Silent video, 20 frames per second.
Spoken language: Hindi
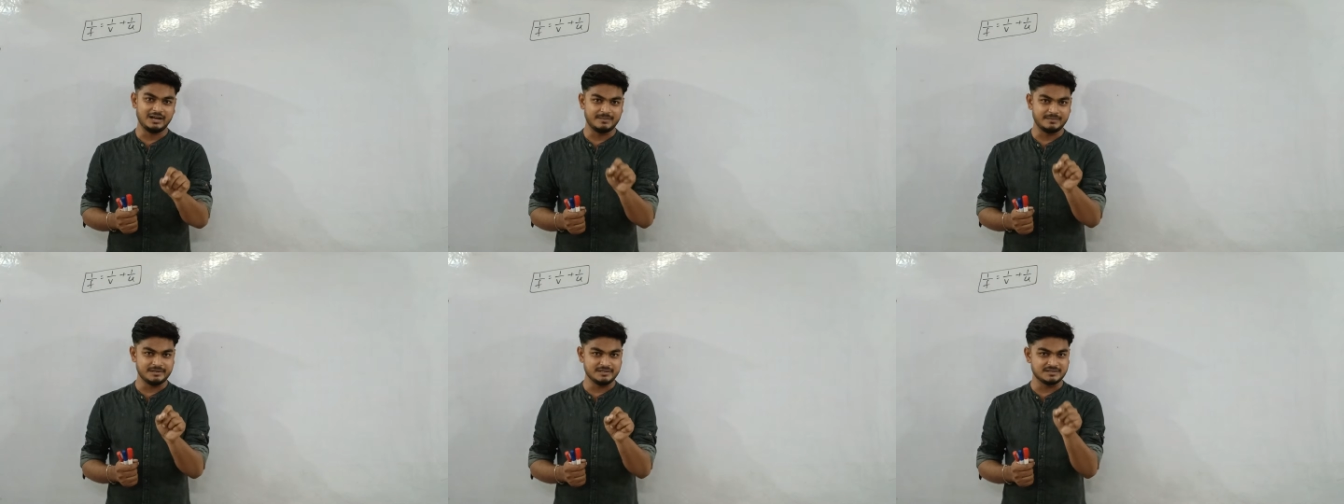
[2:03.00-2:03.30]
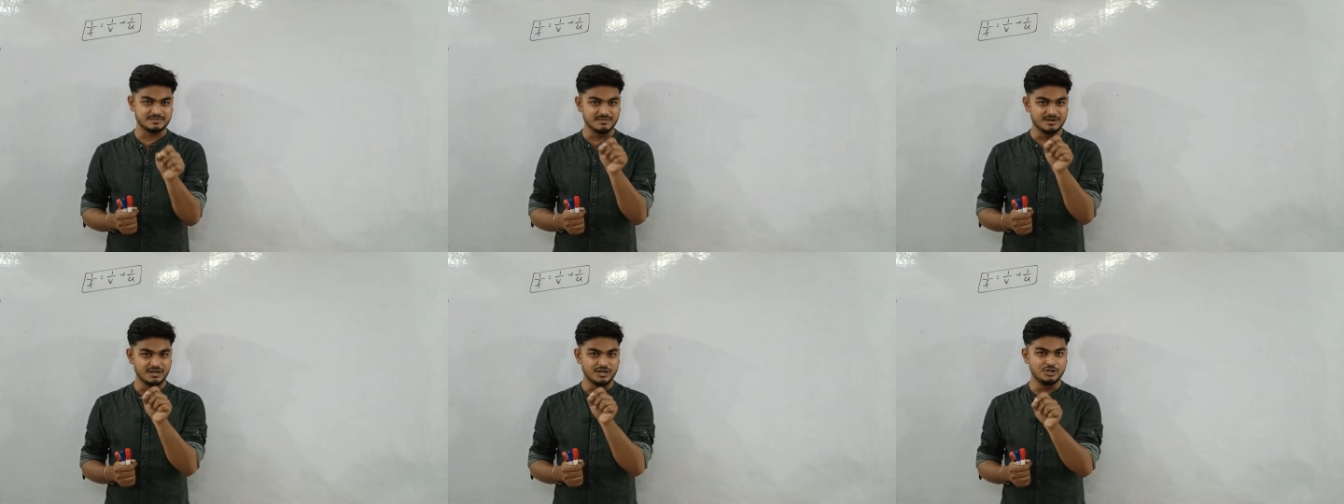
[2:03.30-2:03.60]
आप
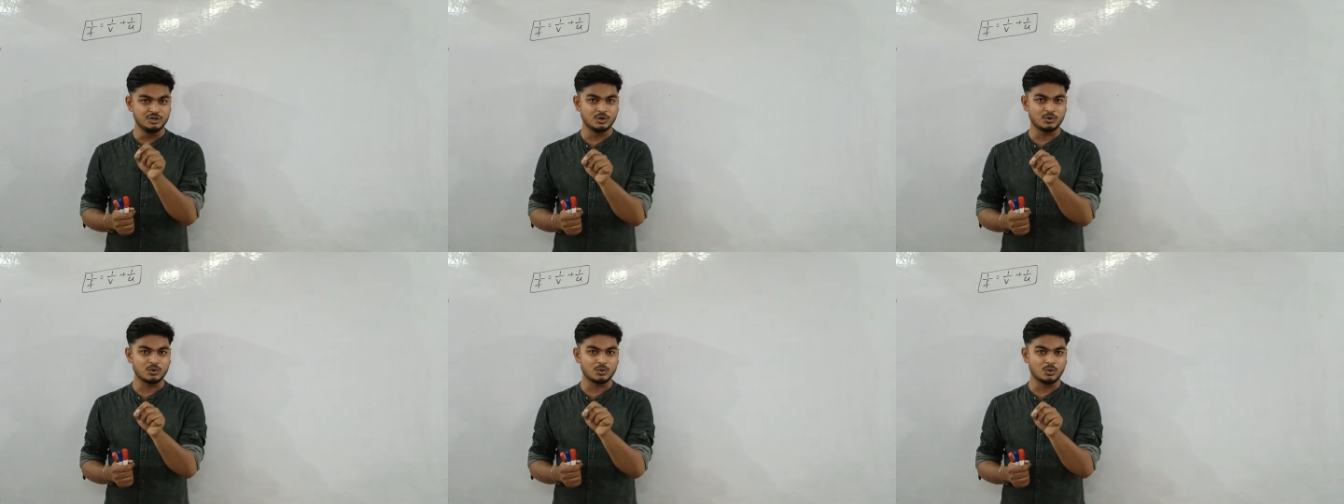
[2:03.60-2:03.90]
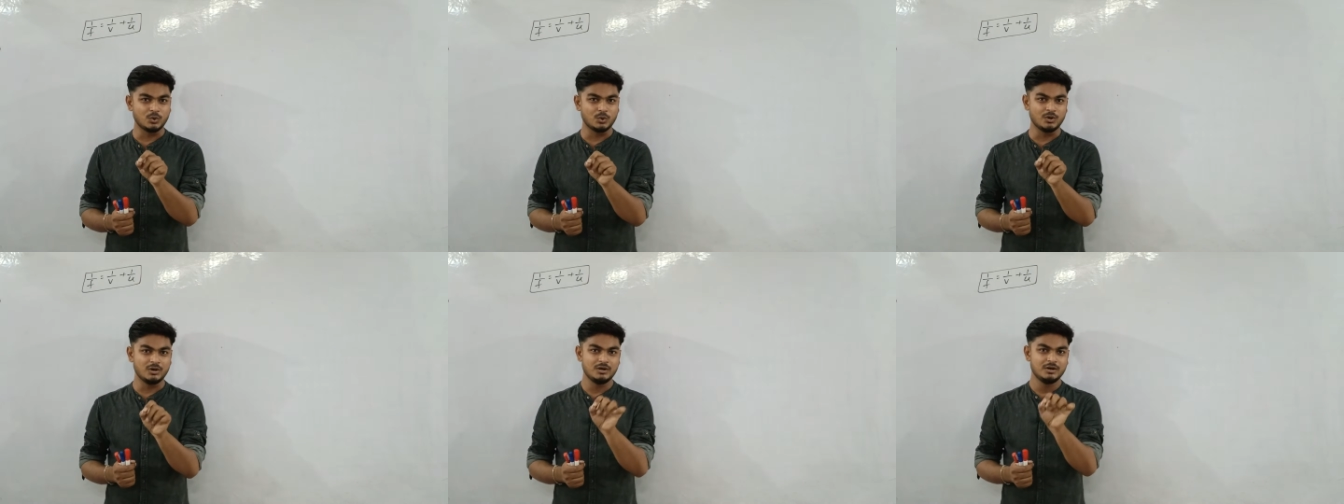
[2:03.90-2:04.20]
इस वीडियो
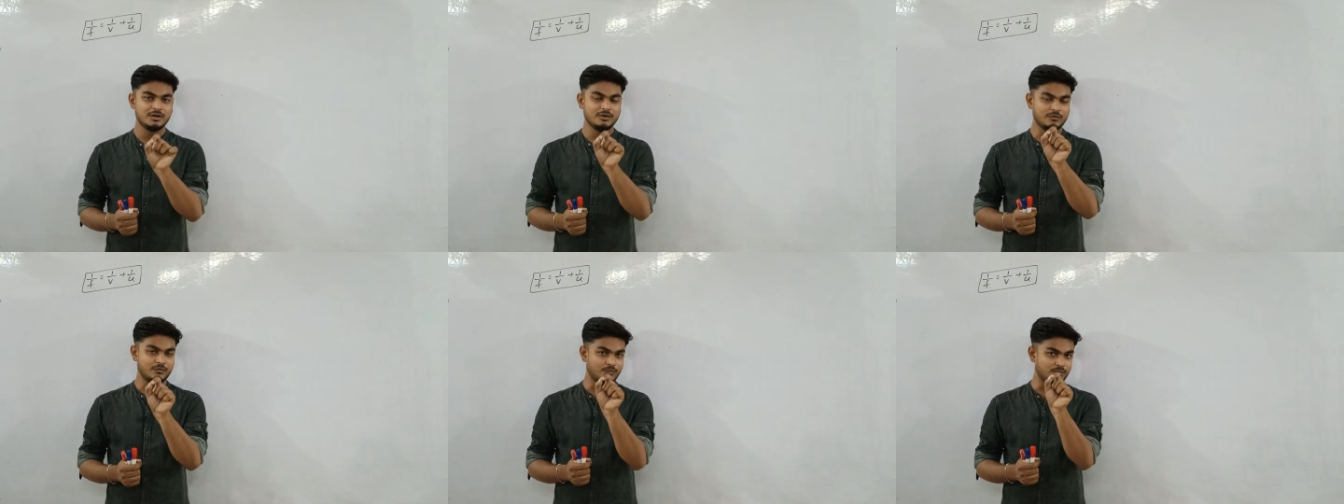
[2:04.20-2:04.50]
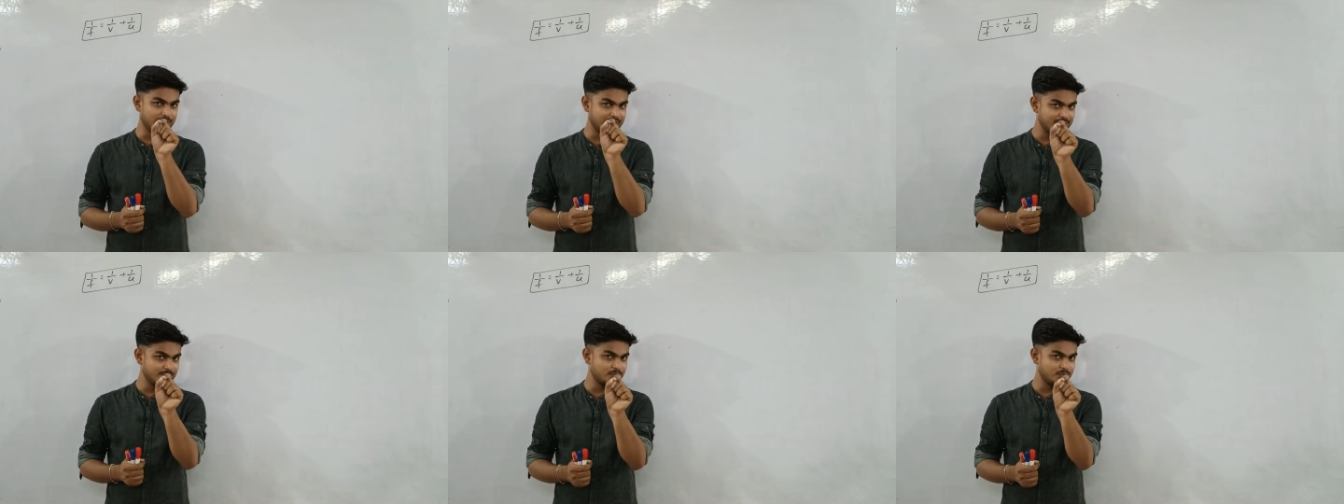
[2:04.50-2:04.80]
को
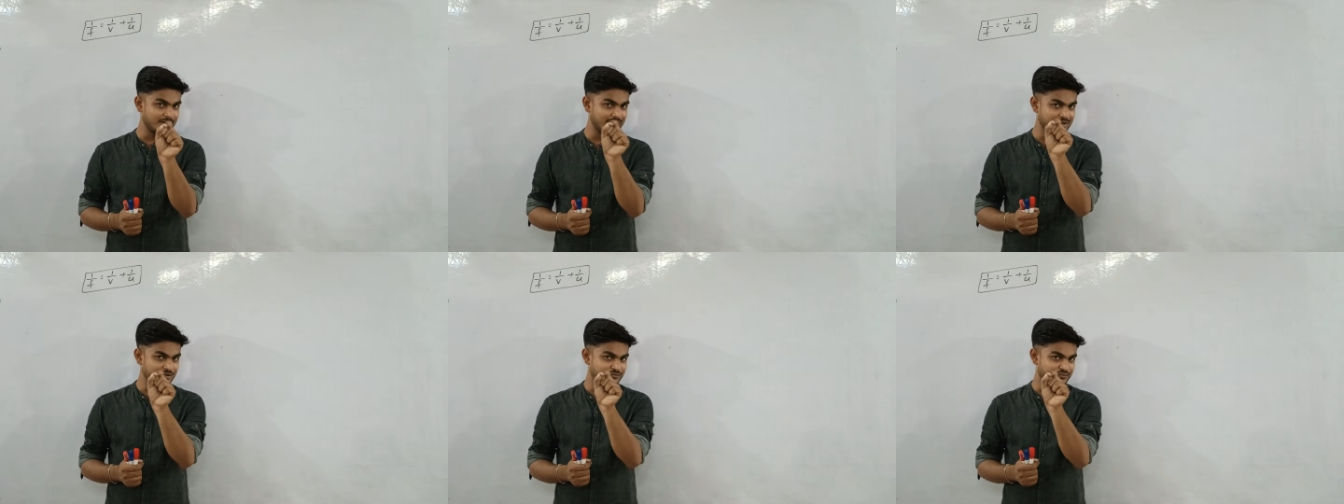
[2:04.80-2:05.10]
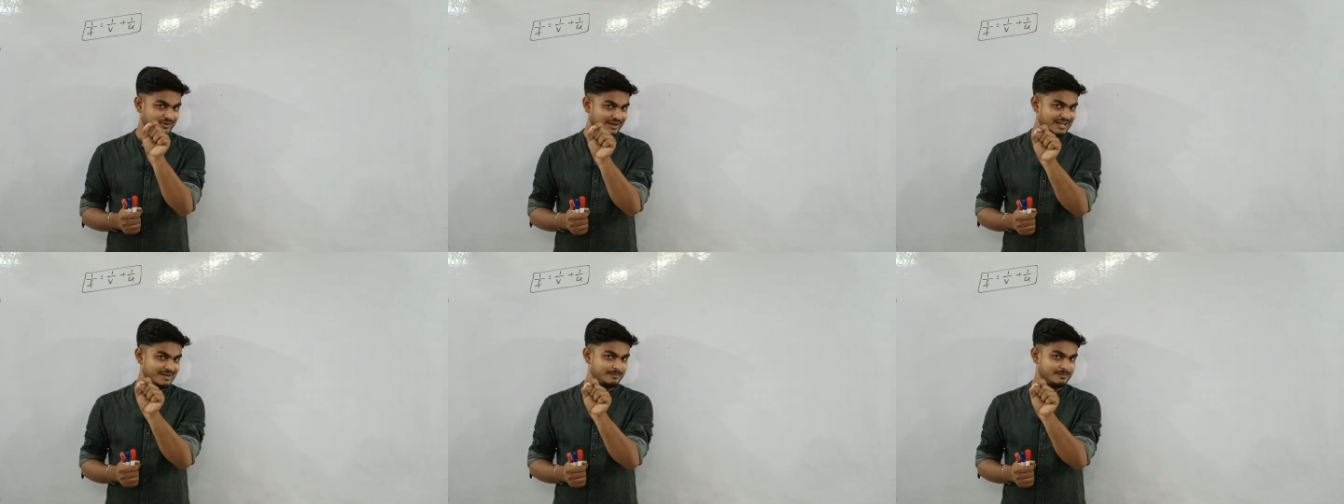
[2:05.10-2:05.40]

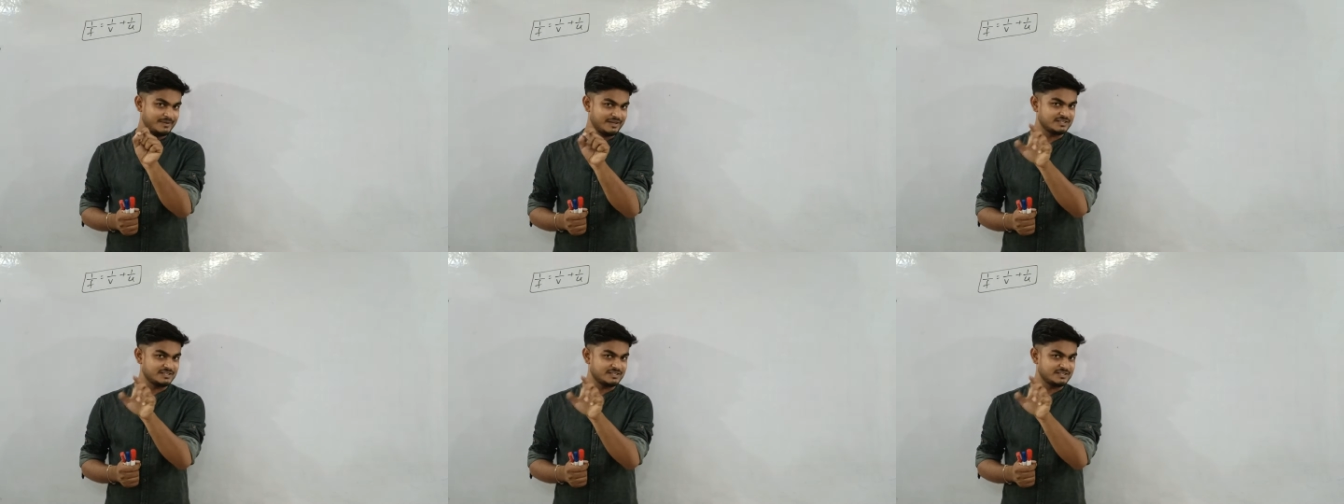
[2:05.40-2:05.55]
1.5